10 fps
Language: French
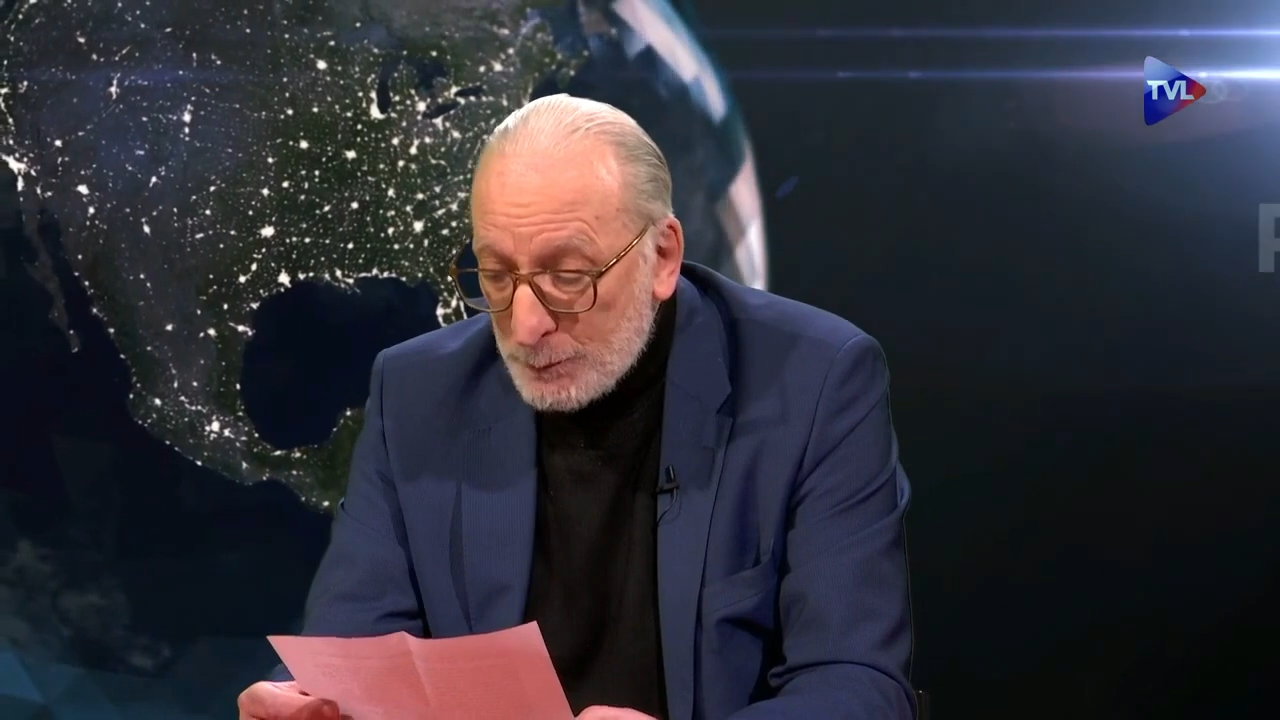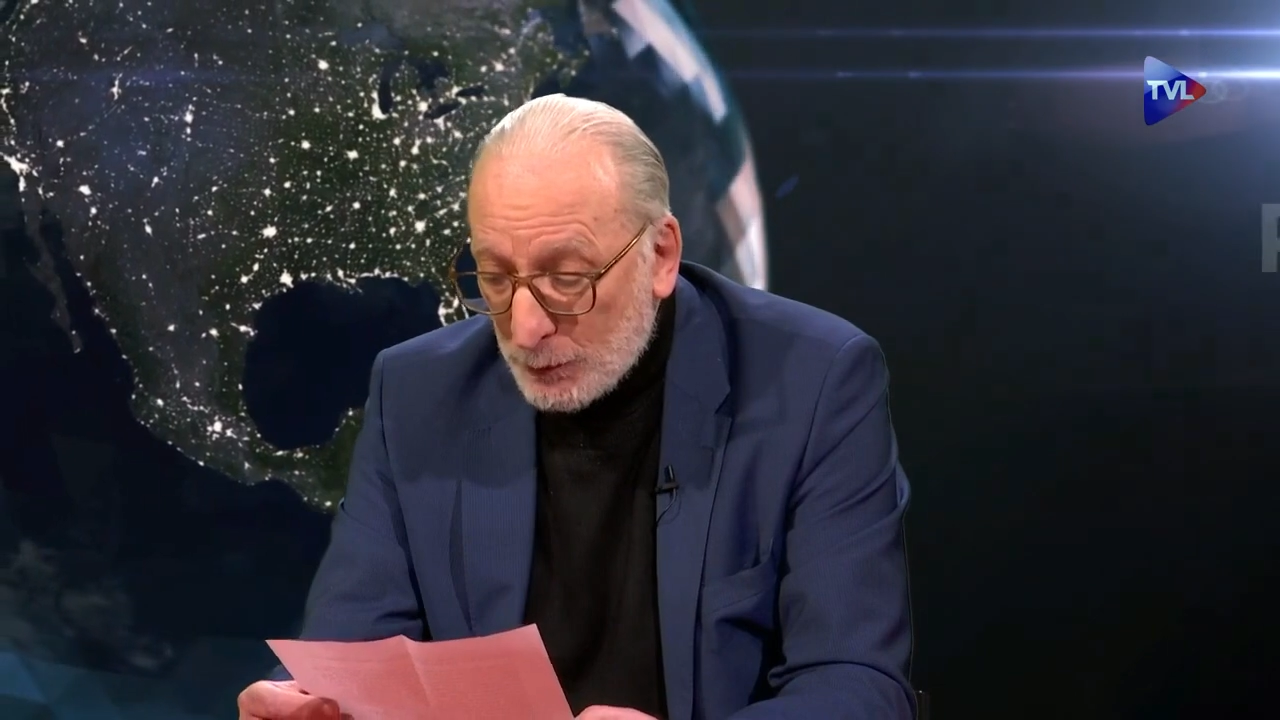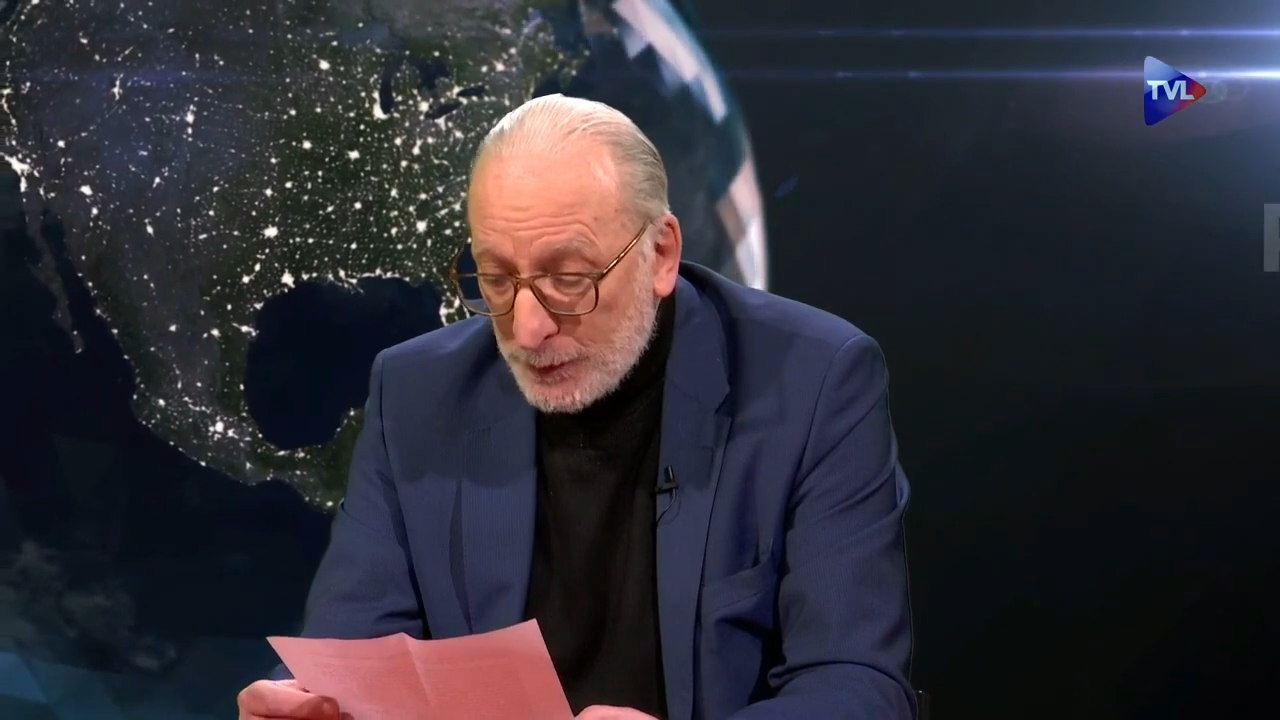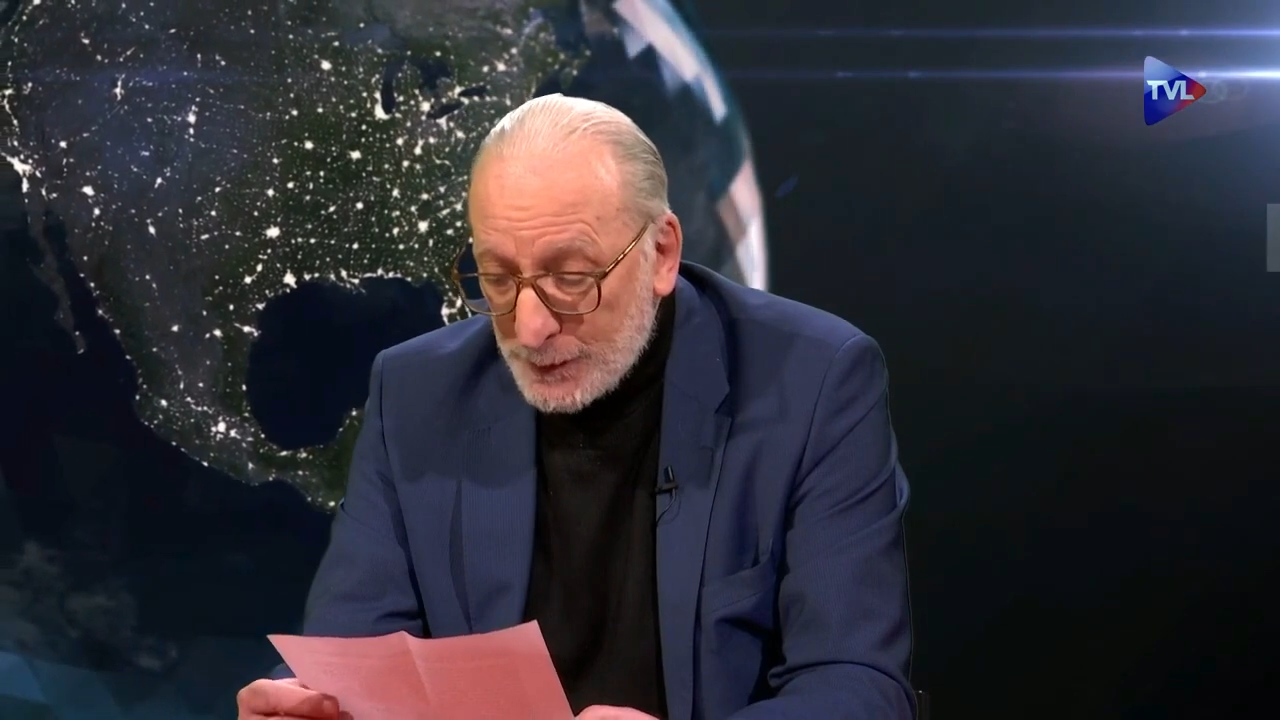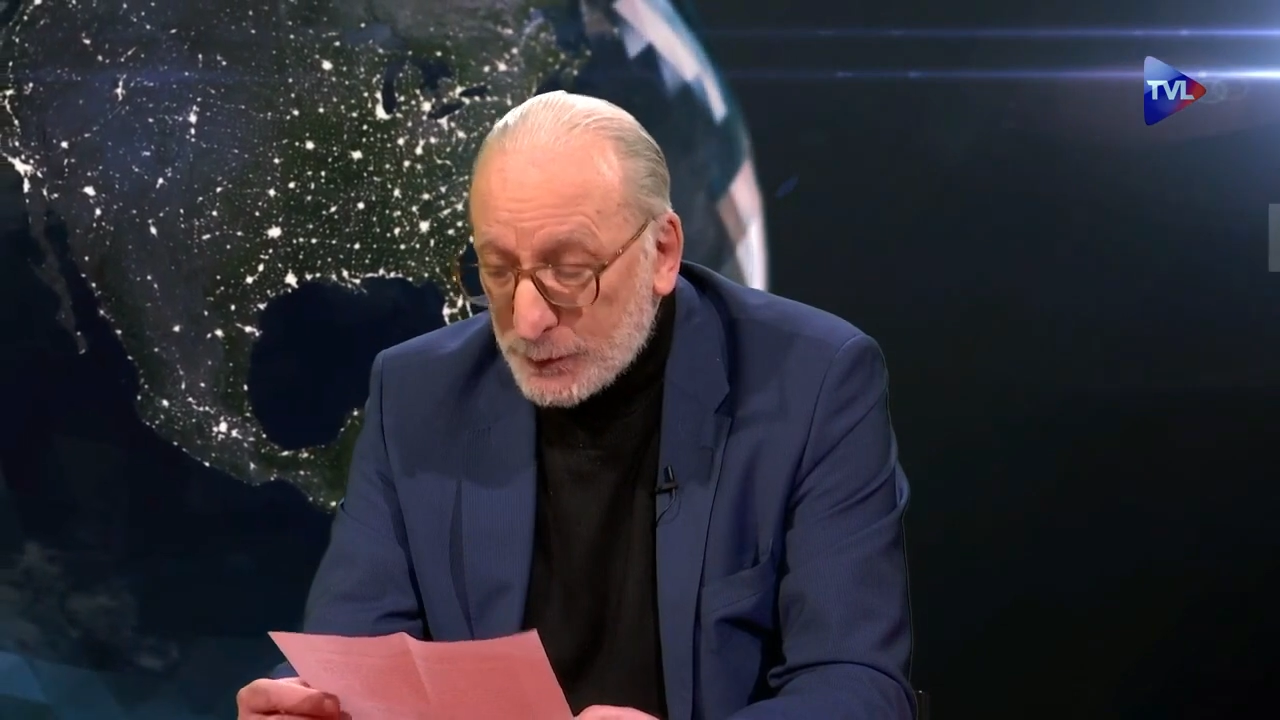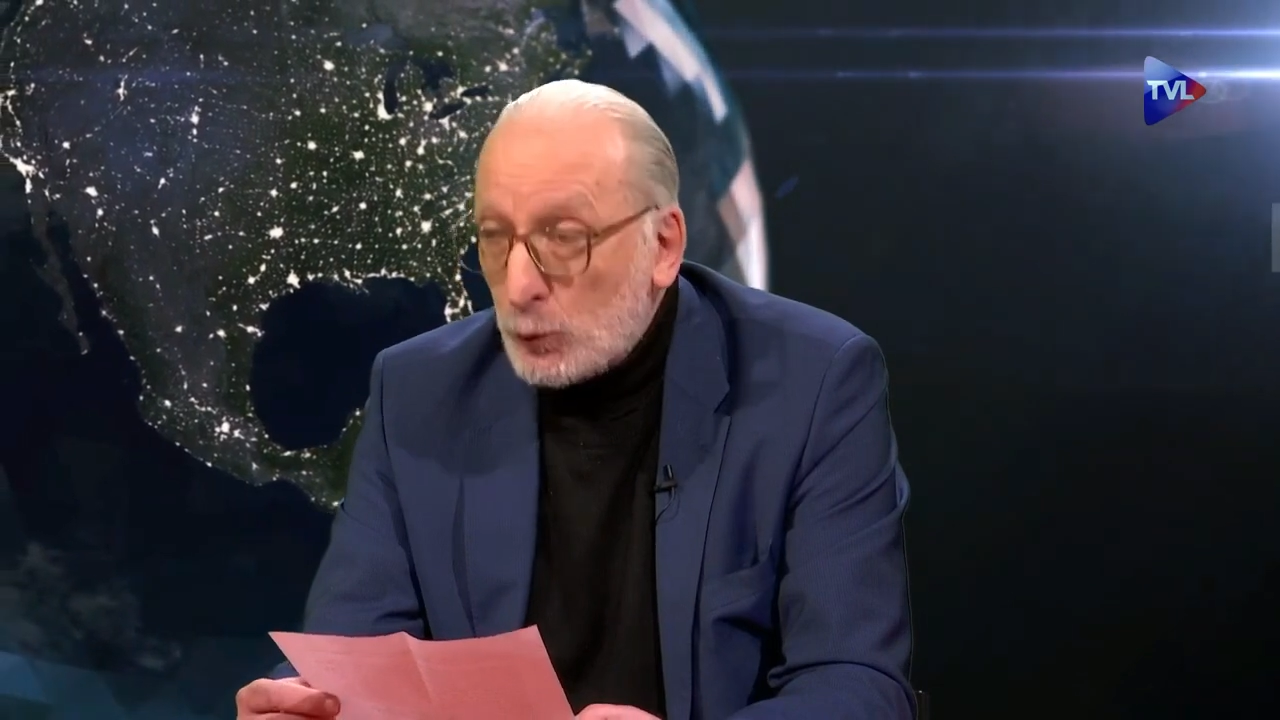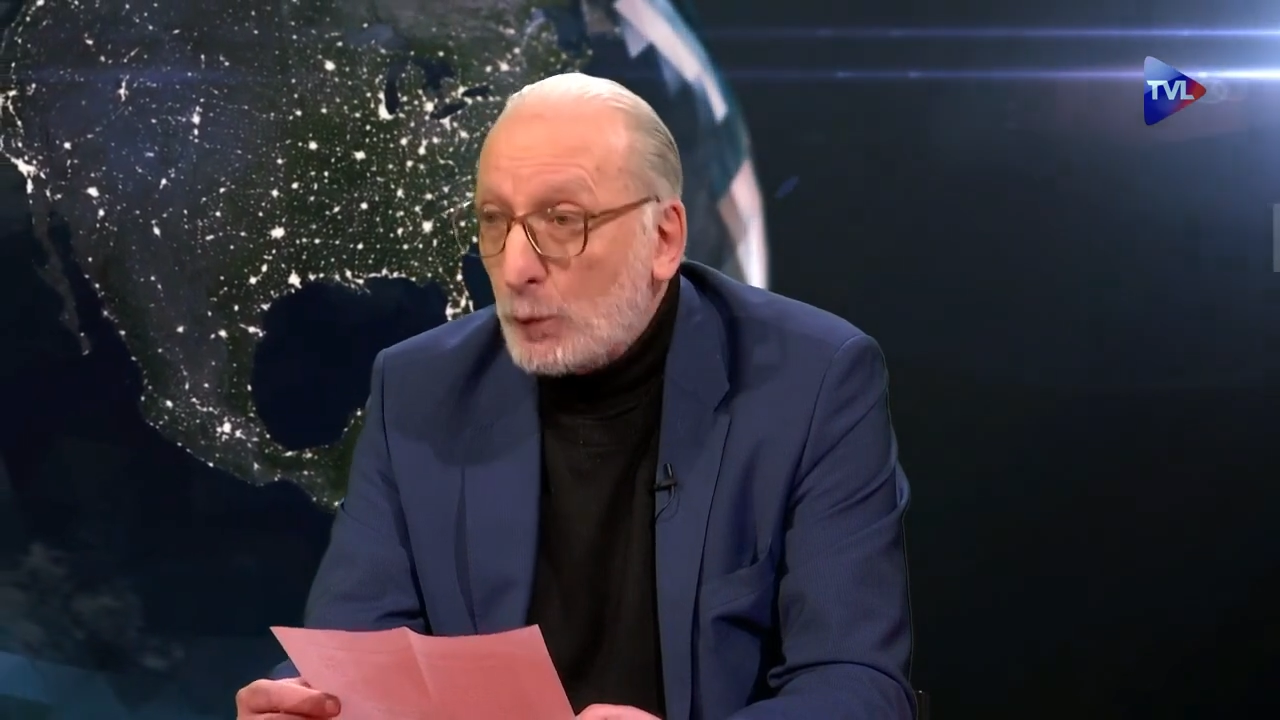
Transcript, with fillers: les Marines,